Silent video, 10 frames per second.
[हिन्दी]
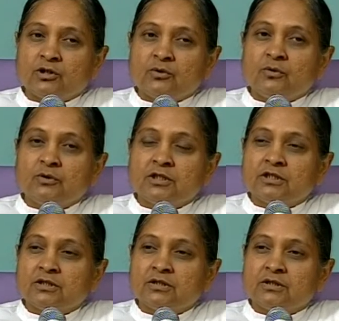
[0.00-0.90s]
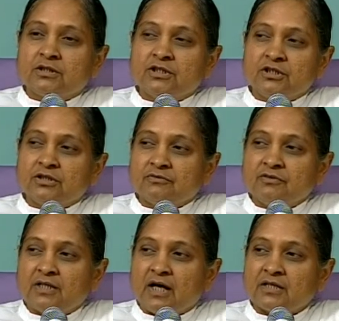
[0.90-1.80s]
जो चित्त
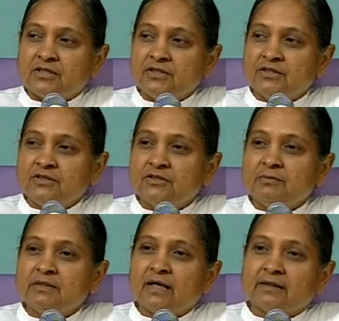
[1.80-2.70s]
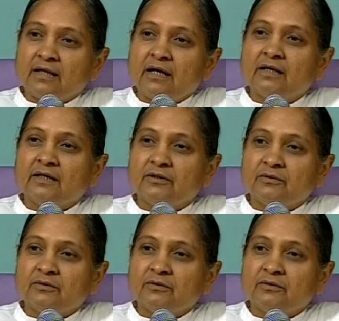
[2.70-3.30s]
विनाशी चीज में जाता है